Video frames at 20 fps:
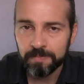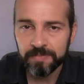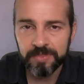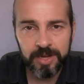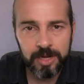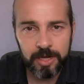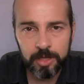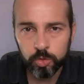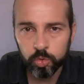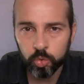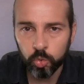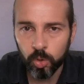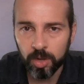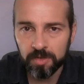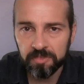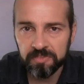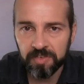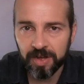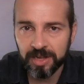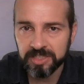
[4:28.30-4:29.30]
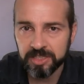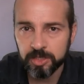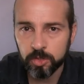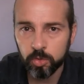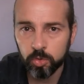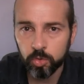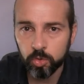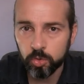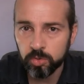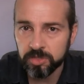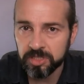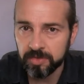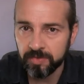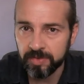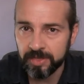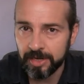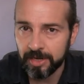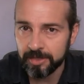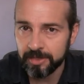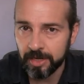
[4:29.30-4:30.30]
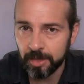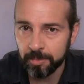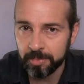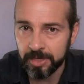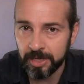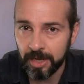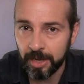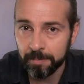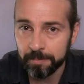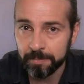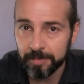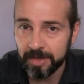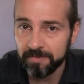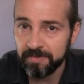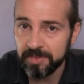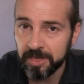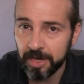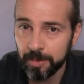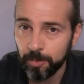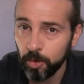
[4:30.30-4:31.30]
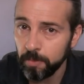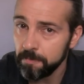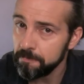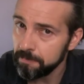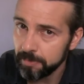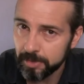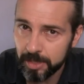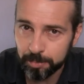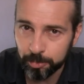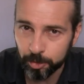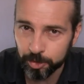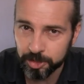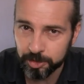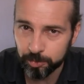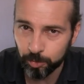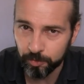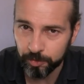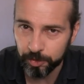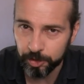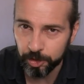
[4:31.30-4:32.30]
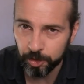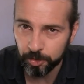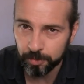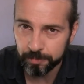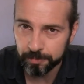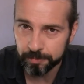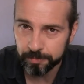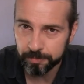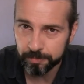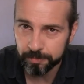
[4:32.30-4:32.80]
nelle due fasi conclusive della terapia, che vedremo nel prossimo video.